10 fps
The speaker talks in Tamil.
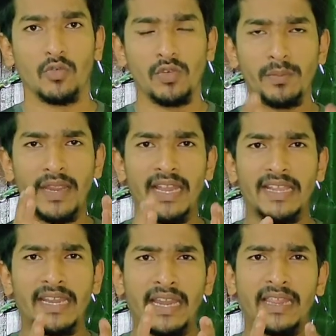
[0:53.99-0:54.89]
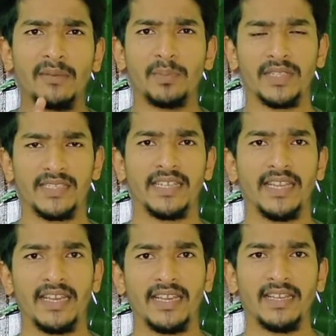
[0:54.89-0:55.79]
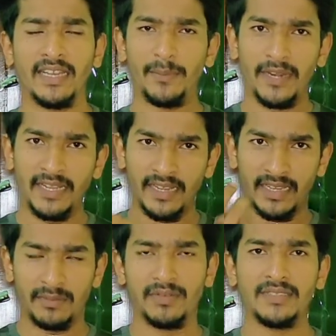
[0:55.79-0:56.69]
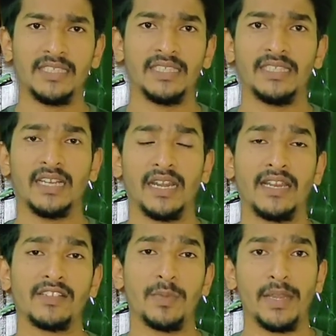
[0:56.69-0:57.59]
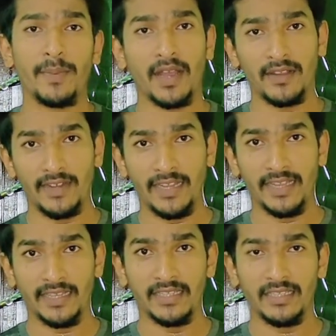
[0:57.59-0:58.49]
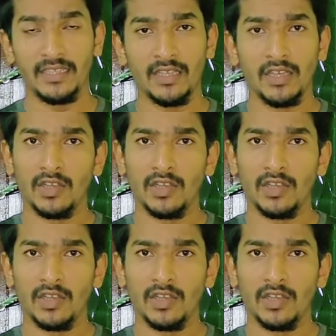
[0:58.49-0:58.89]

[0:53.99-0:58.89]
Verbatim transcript: ஸோ உண்மையிலே என்ன தான் பிரச்சனை அப்படிங்கிறத நம்ம வந்து அனலைஸ் பண்ணி பார்க்க வேண்டியதாக இருக்குது